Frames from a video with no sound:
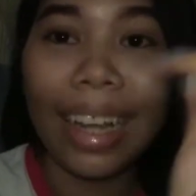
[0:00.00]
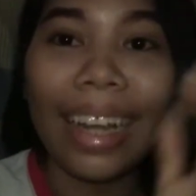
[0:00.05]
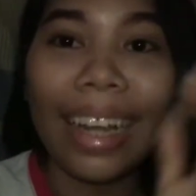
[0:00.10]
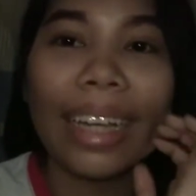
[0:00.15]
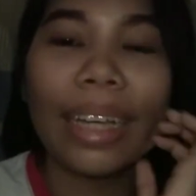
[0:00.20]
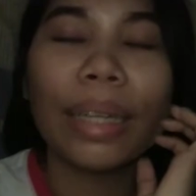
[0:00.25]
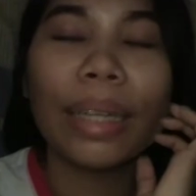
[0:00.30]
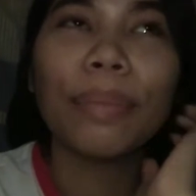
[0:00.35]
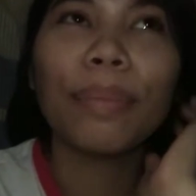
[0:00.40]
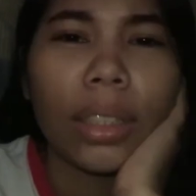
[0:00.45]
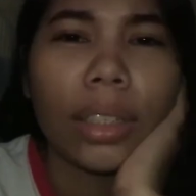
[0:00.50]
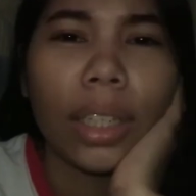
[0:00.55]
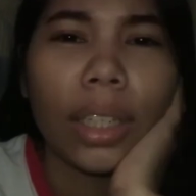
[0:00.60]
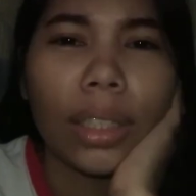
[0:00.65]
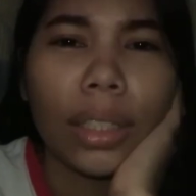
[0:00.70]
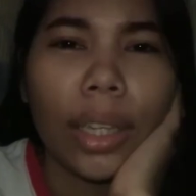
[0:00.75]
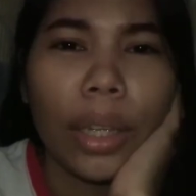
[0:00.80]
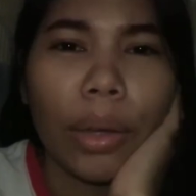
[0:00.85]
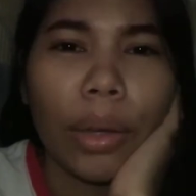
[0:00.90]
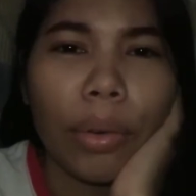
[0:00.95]
Ayan.
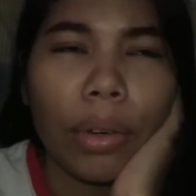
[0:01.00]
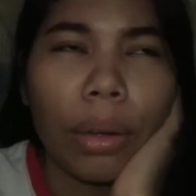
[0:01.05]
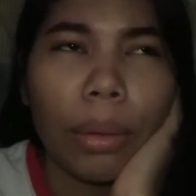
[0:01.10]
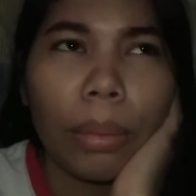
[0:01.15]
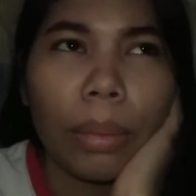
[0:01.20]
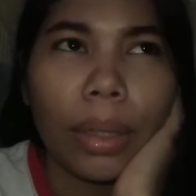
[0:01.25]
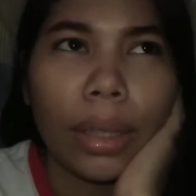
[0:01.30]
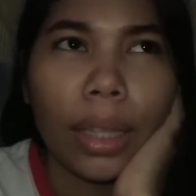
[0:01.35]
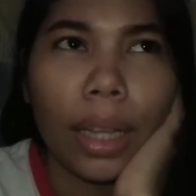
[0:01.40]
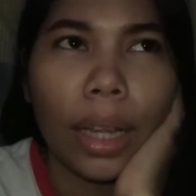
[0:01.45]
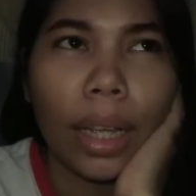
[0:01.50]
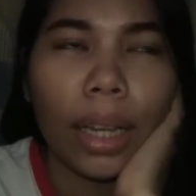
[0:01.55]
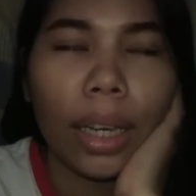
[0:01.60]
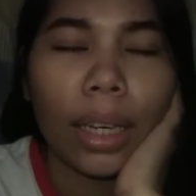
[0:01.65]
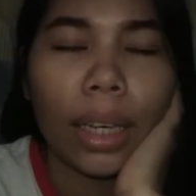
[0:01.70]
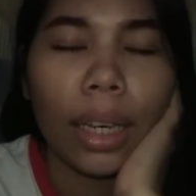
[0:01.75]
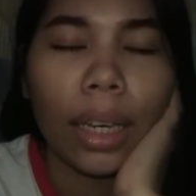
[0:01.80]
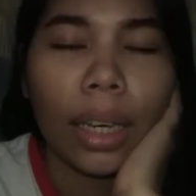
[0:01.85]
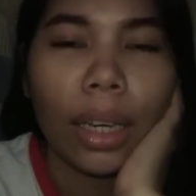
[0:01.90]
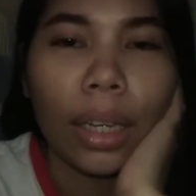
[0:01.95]
Saya-saya ko naman dahil
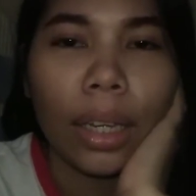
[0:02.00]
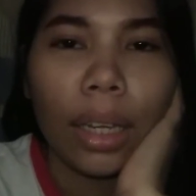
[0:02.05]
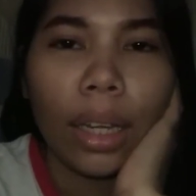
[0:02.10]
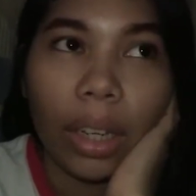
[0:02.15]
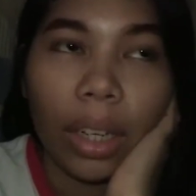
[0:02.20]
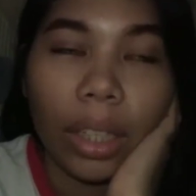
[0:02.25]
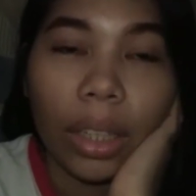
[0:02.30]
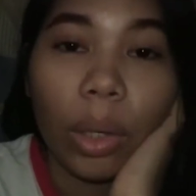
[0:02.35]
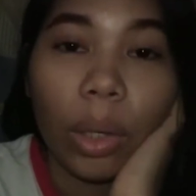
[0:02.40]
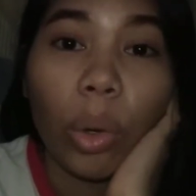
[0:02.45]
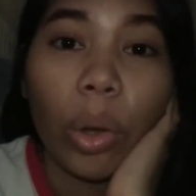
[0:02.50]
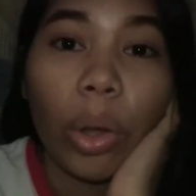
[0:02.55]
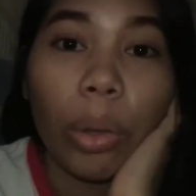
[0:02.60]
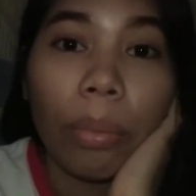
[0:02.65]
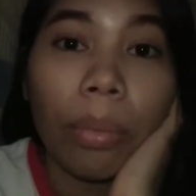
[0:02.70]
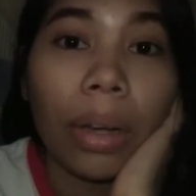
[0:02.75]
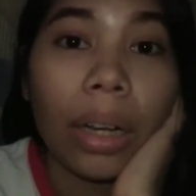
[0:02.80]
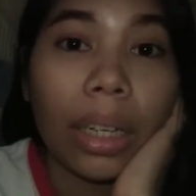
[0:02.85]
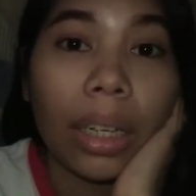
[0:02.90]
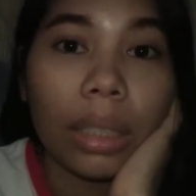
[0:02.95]
kita ko
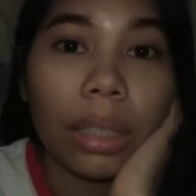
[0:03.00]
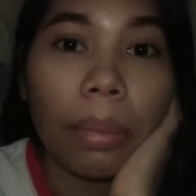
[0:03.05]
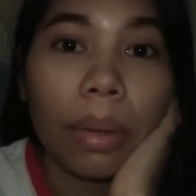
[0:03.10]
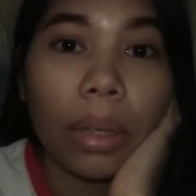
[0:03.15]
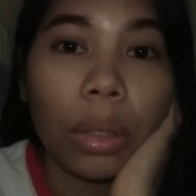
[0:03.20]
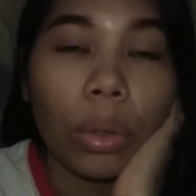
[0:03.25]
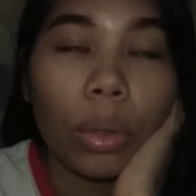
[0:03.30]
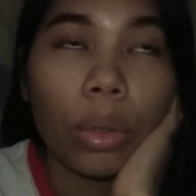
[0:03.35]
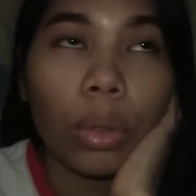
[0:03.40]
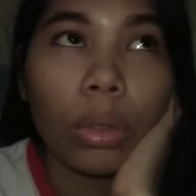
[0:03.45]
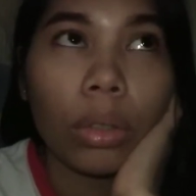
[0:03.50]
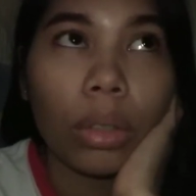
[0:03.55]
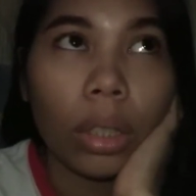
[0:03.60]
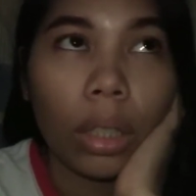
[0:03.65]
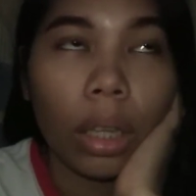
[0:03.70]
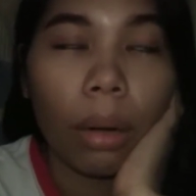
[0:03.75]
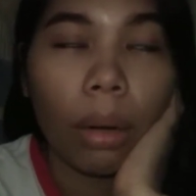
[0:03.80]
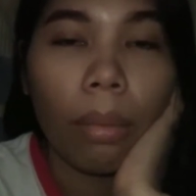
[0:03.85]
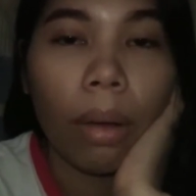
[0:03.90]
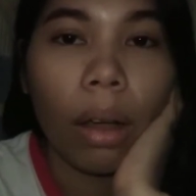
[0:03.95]
ngayon mga kasamaan ko doon sa
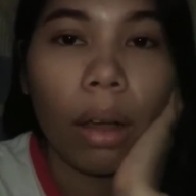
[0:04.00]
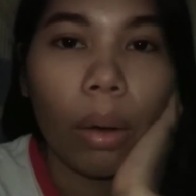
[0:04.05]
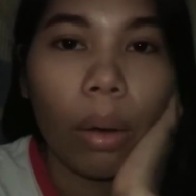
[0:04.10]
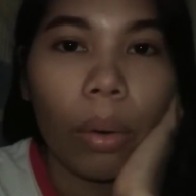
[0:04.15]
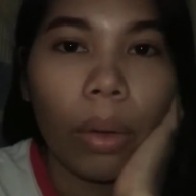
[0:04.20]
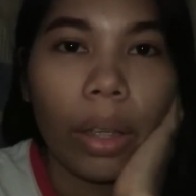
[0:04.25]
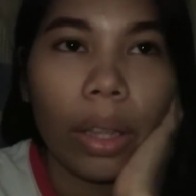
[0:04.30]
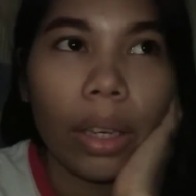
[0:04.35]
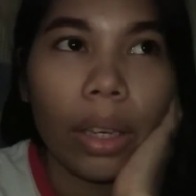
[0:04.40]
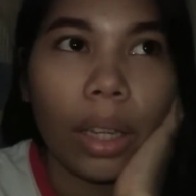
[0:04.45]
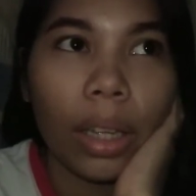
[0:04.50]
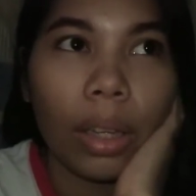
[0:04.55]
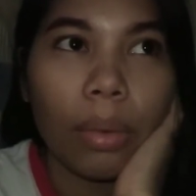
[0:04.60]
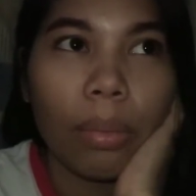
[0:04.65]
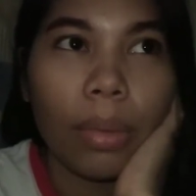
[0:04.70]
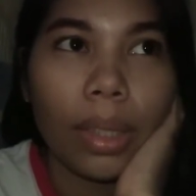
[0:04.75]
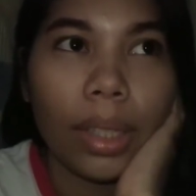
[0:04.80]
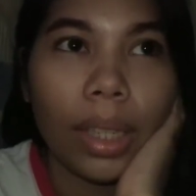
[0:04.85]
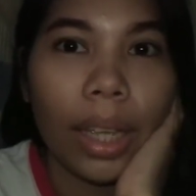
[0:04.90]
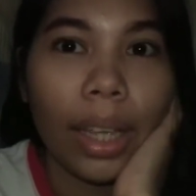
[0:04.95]
trabaho. Ayan, ayun,
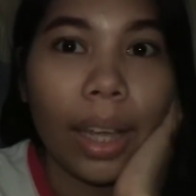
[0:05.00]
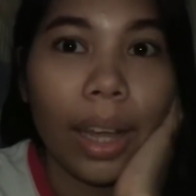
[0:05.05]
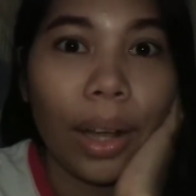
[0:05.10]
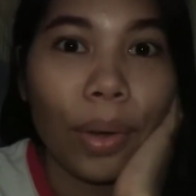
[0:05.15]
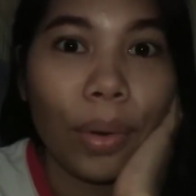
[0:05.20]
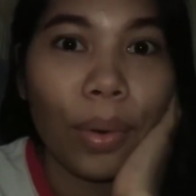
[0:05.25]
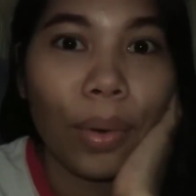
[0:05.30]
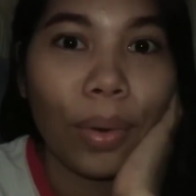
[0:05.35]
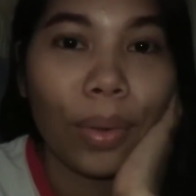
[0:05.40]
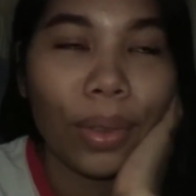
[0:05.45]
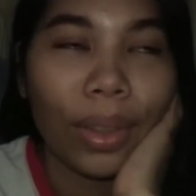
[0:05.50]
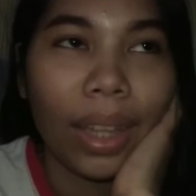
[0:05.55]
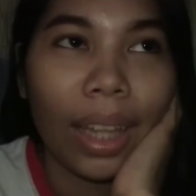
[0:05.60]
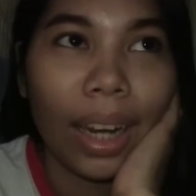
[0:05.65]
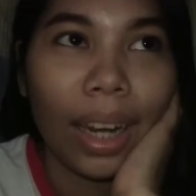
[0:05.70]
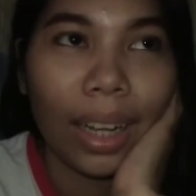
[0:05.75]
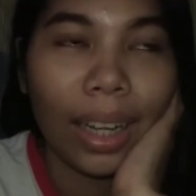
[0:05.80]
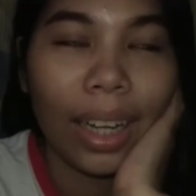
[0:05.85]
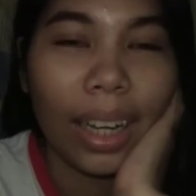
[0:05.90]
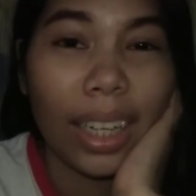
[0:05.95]
masaya ako
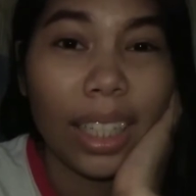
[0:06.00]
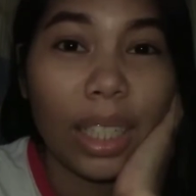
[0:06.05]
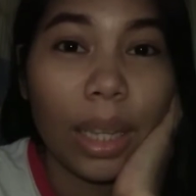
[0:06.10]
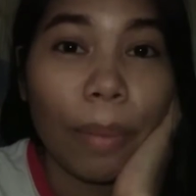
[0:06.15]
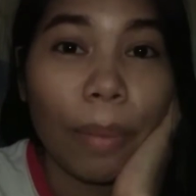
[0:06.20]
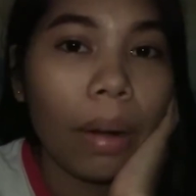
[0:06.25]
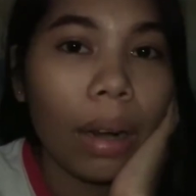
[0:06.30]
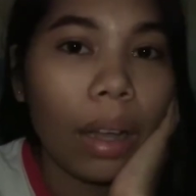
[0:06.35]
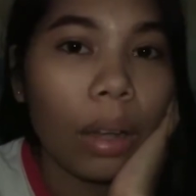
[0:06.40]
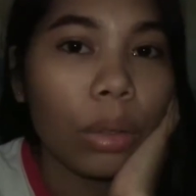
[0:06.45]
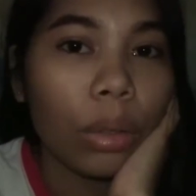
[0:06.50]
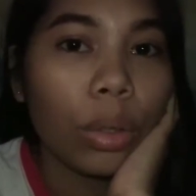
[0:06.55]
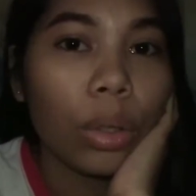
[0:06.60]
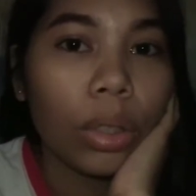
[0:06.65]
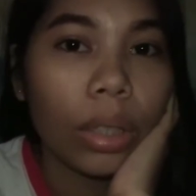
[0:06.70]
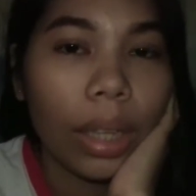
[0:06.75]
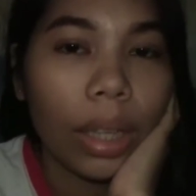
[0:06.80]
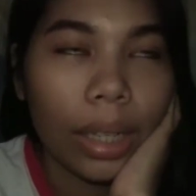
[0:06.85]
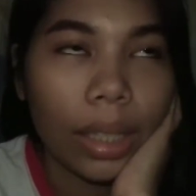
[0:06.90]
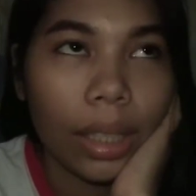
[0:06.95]
talaga. Kasi cloud
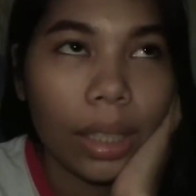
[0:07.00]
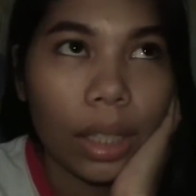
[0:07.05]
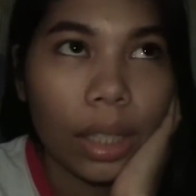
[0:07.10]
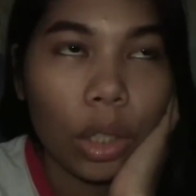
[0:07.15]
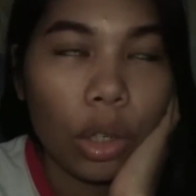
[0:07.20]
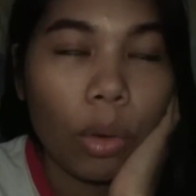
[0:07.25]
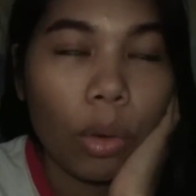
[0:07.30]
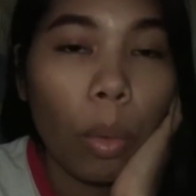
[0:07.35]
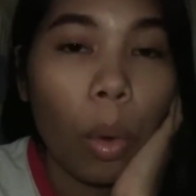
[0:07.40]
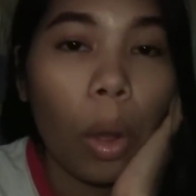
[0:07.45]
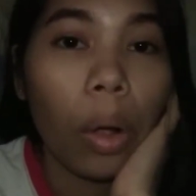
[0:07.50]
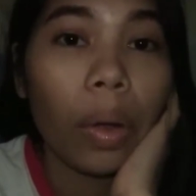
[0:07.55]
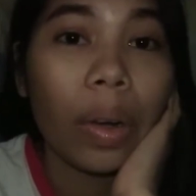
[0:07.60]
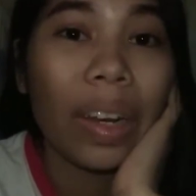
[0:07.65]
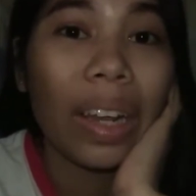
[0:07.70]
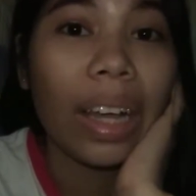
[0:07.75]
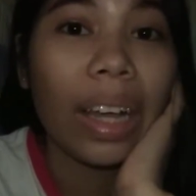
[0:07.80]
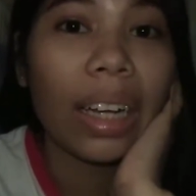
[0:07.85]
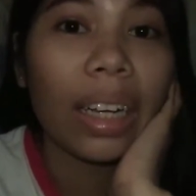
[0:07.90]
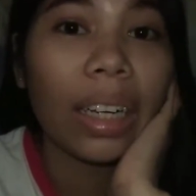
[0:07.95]
nun guys. Kasi kumuha ko
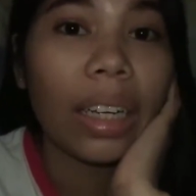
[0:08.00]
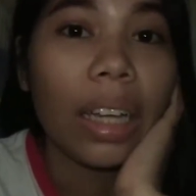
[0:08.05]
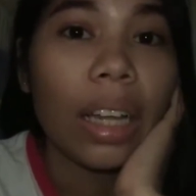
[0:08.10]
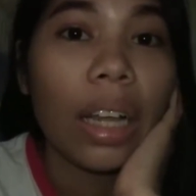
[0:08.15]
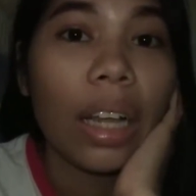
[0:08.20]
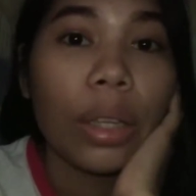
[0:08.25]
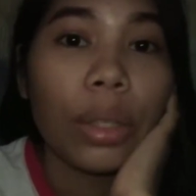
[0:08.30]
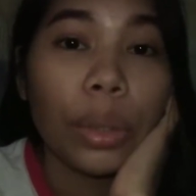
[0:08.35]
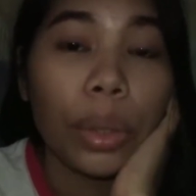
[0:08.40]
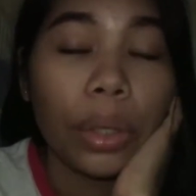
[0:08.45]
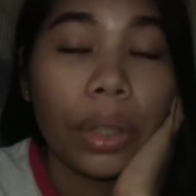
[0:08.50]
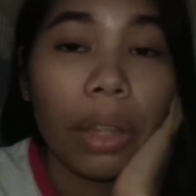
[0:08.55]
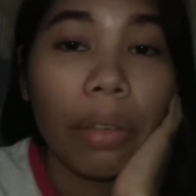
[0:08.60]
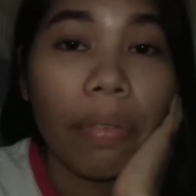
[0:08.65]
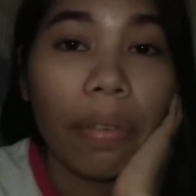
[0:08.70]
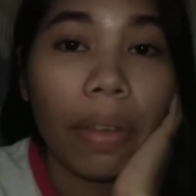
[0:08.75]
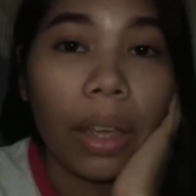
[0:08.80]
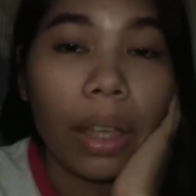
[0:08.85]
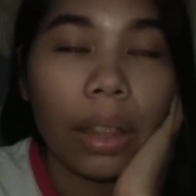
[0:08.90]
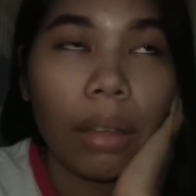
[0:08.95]
ng
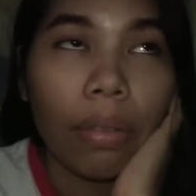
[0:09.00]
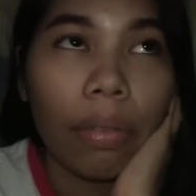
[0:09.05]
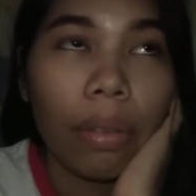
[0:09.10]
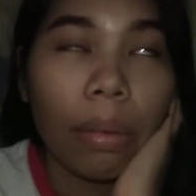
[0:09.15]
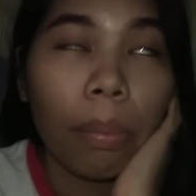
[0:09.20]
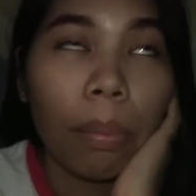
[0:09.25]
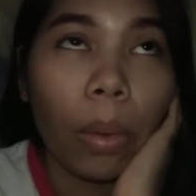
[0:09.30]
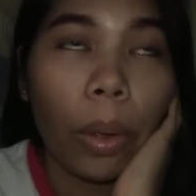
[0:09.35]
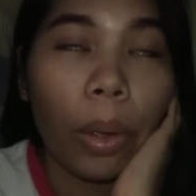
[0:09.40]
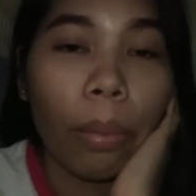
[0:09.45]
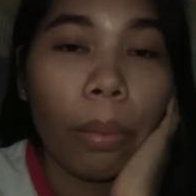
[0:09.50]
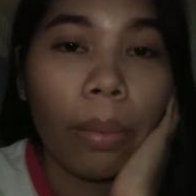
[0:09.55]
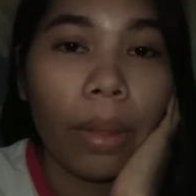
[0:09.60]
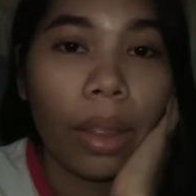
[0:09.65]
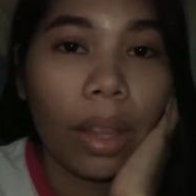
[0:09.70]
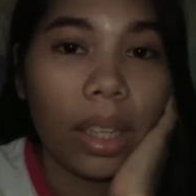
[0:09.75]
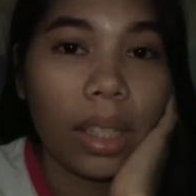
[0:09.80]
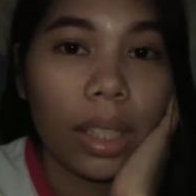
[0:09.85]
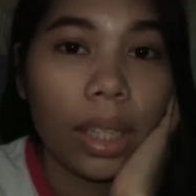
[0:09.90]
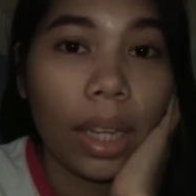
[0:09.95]
certificate of employment
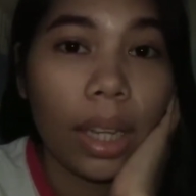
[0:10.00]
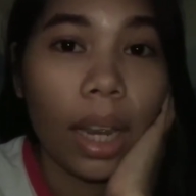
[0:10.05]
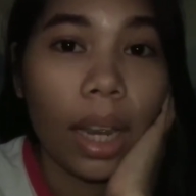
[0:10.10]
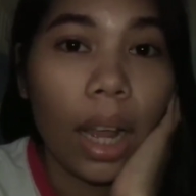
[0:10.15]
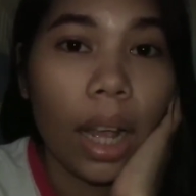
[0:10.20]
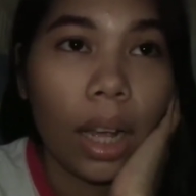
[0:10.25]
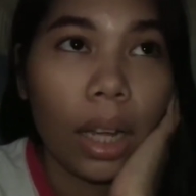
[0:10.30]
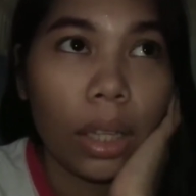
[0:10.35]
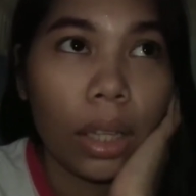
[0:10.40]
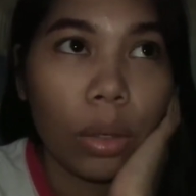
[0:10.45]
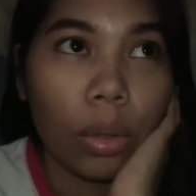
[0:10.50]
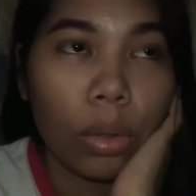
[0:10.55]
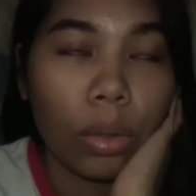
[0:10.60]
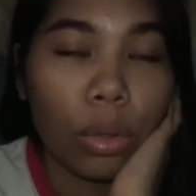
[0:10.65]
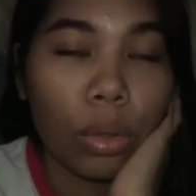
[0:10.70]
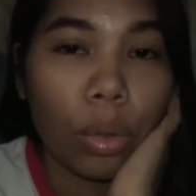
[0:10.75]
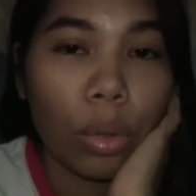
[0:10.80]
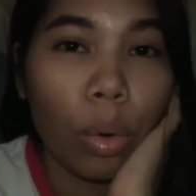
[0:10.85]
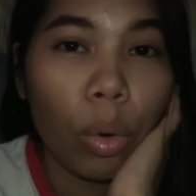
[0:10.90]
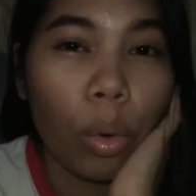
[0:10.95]
kasi kailangan yun.
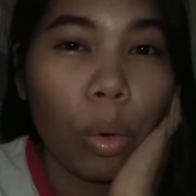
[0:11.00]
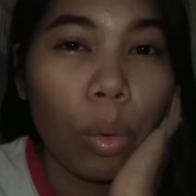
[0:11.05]
So,